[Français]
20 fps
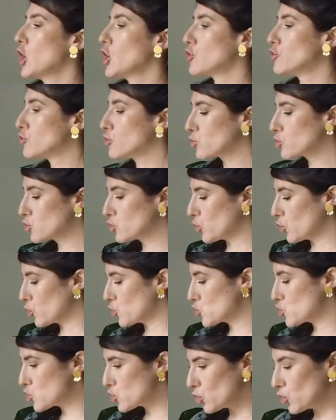Donc
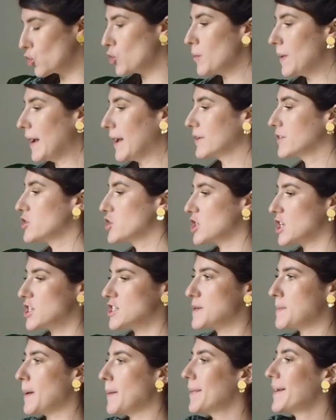euh, sur le bar déjà
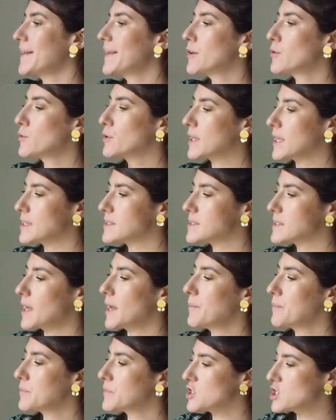j'ai pas mal
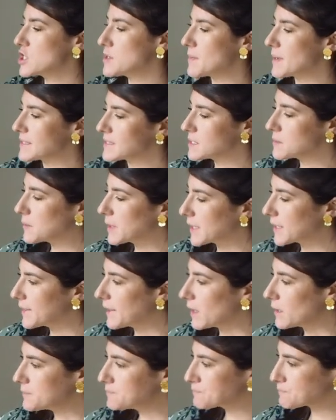d'alocasia, j'ai ma
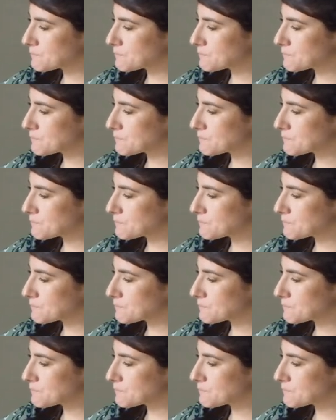zébrina,